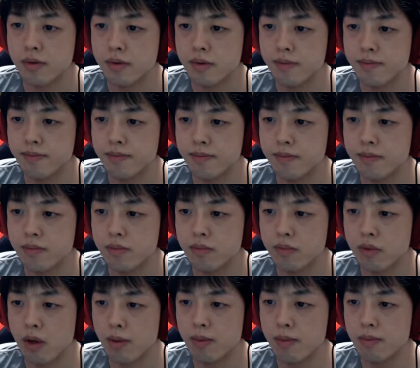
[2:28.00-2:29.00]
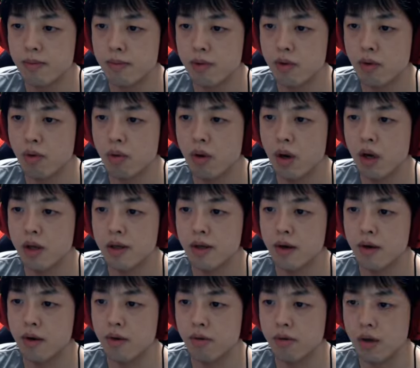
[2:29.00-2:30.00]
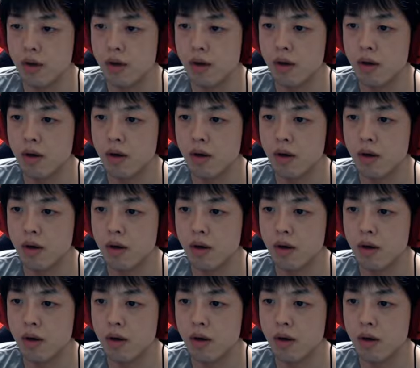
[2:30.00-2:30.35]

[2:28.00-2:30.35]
うーん多分向こう側にあるよね